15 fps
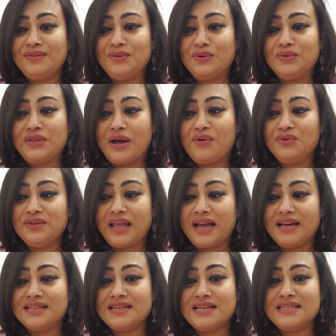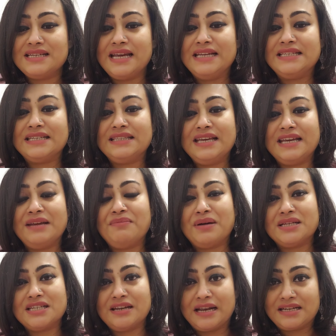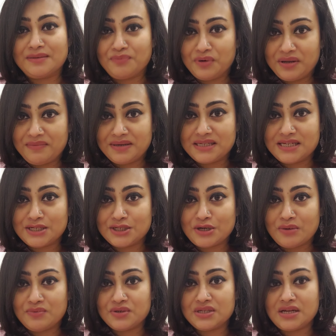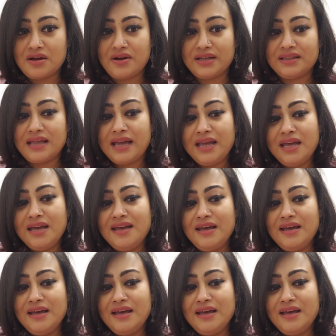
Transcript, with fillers: তো তখন দেখা যায় যে এটা থেকে বাসার একটা পরিবেশের সমস্যা হয় তাই